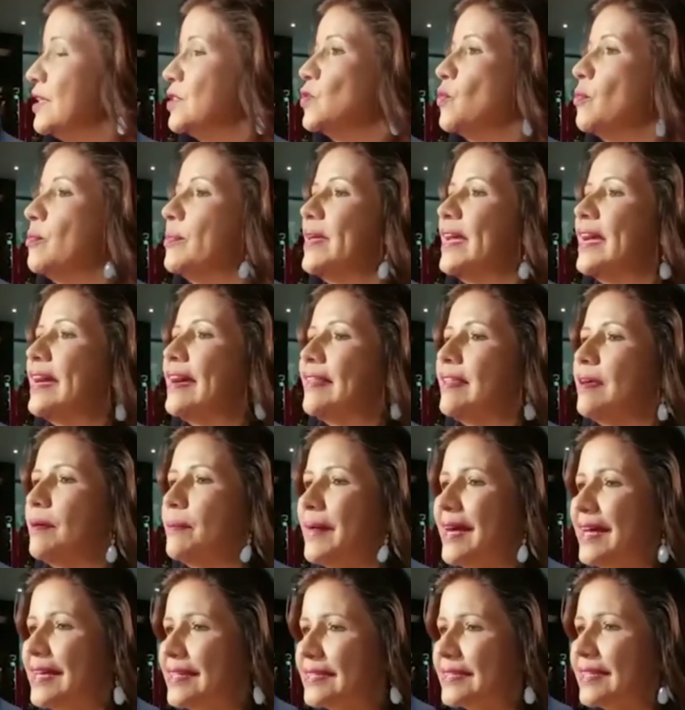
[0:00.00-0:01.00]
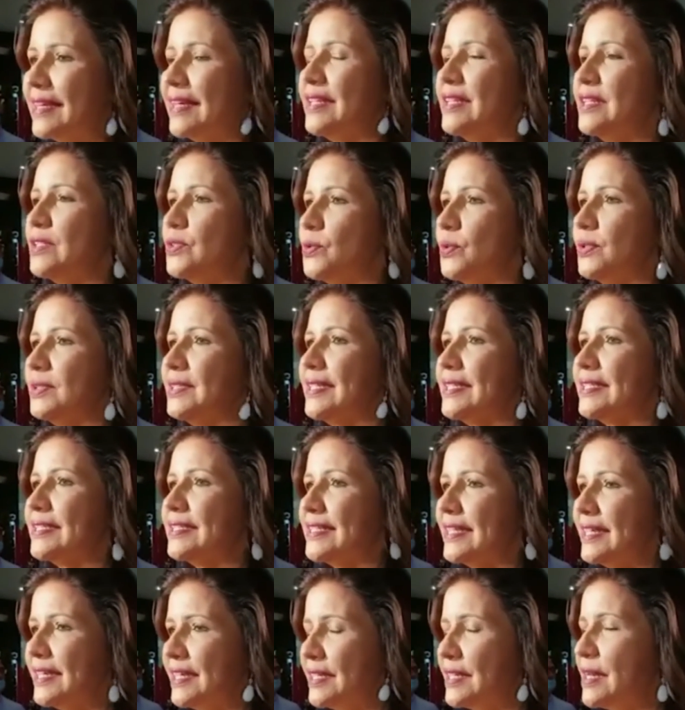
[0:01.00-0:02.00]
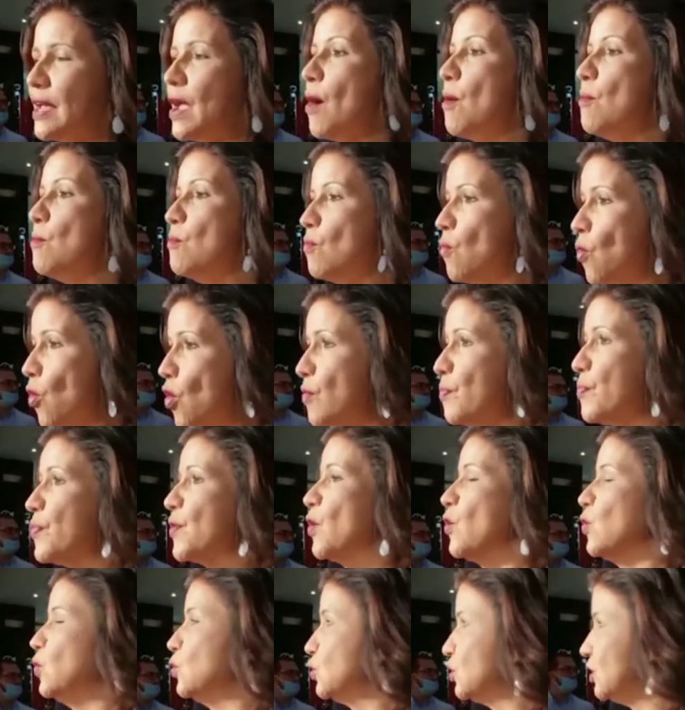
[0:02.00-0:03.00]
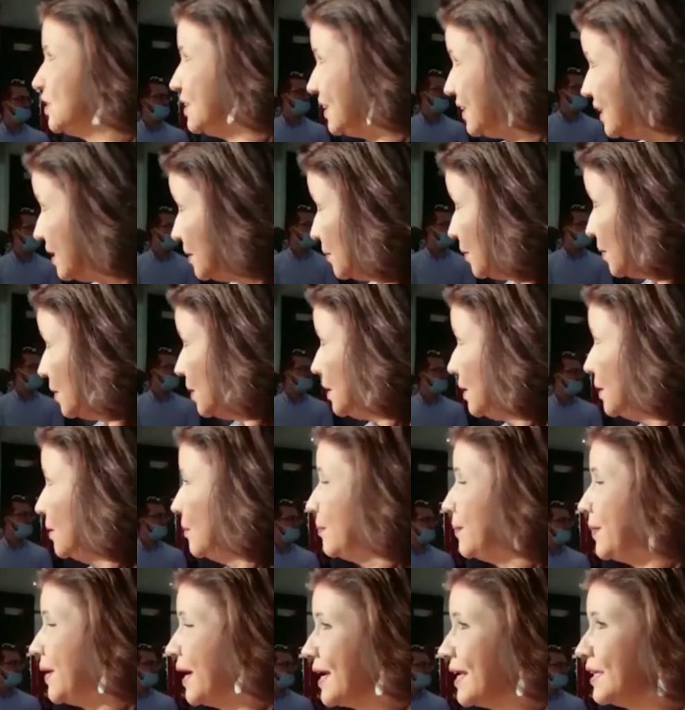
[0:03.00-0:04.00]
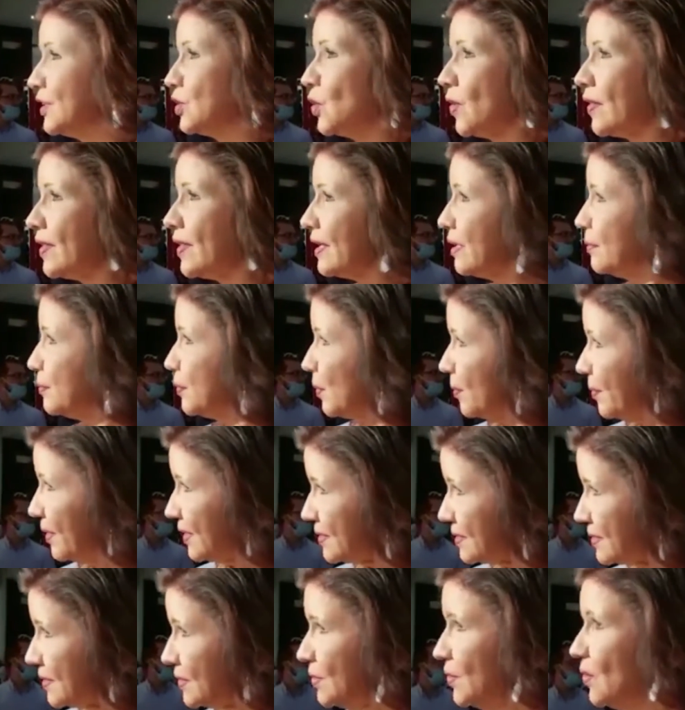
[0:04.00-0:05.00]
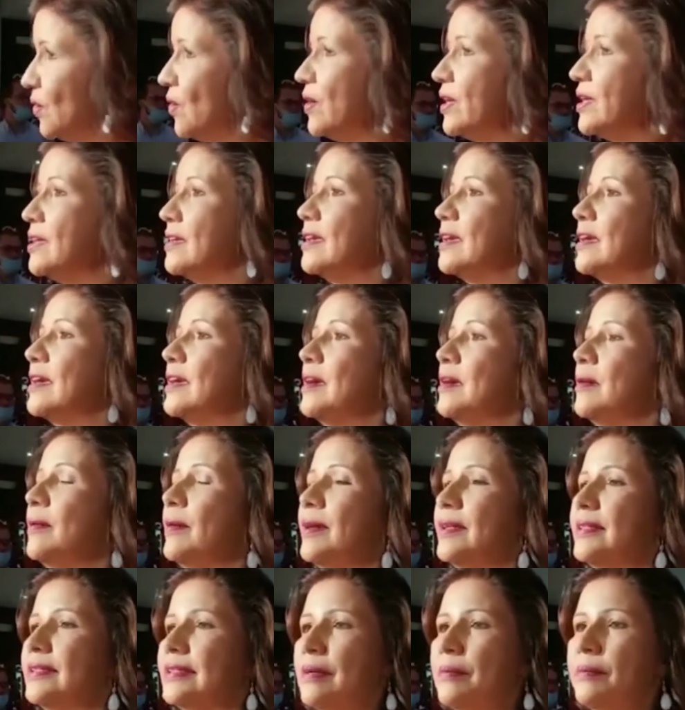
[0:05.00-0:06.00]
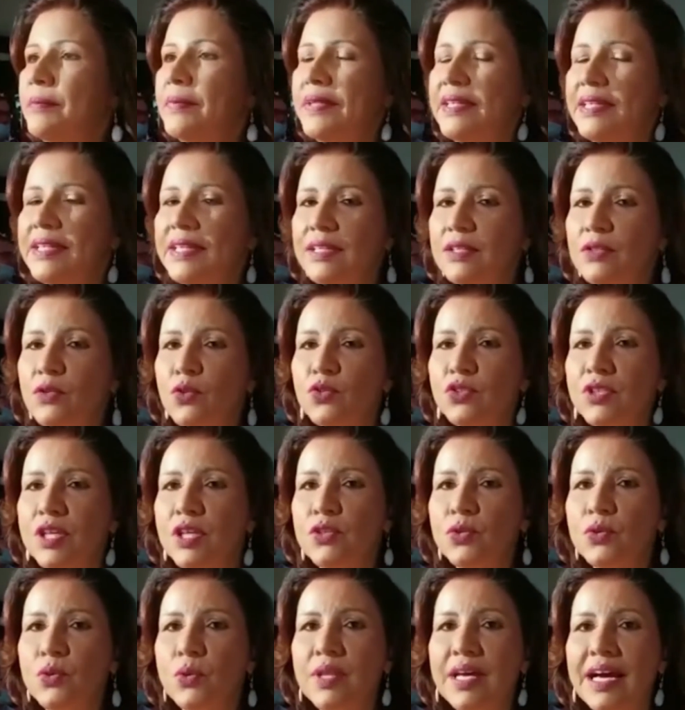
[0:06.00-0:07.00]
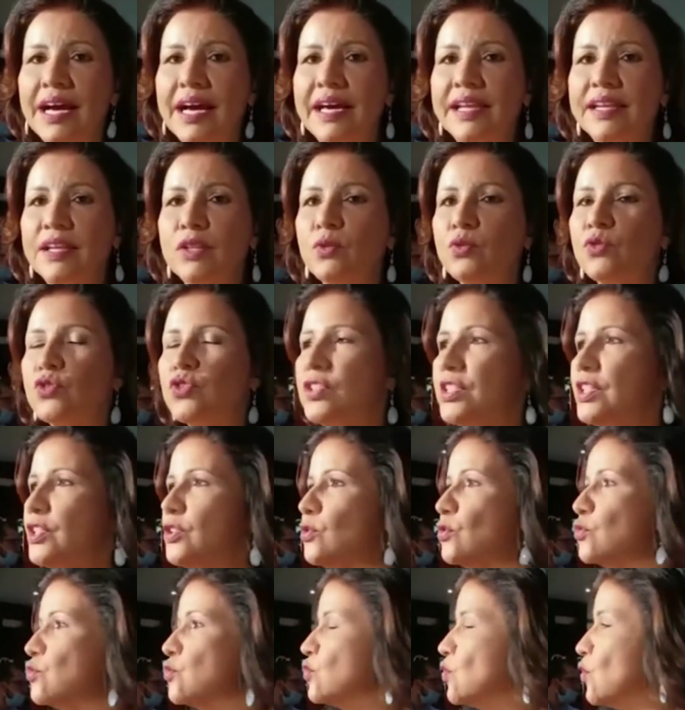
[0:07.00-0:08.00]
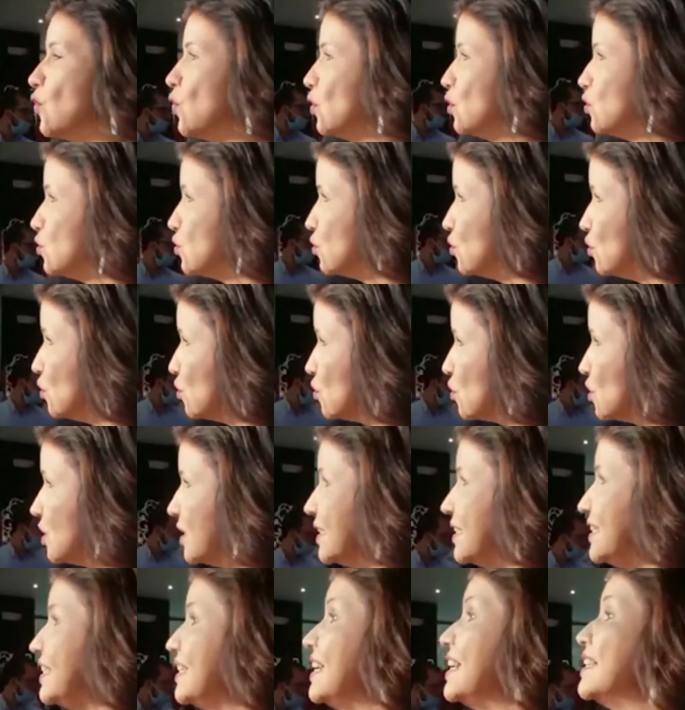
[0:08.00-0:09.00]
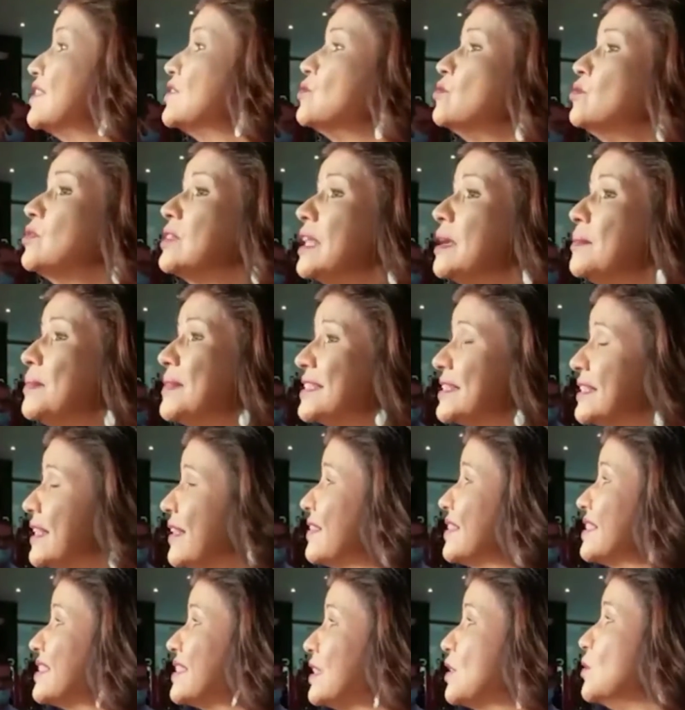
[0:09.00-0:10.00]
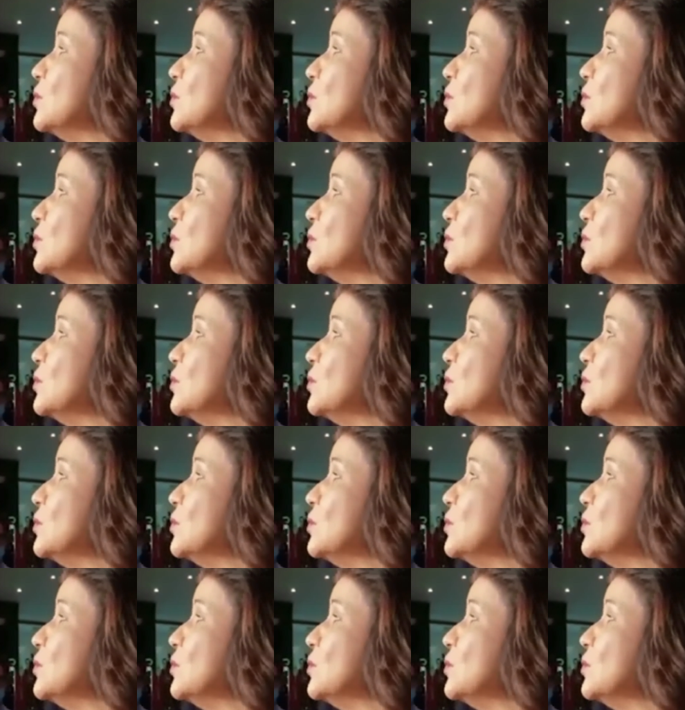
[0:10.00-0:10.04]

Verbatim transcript: es un bien además que resulta ser muy productivo para toda la población y que eh, también nos ayuda a reducir los costos y es un tema hasta de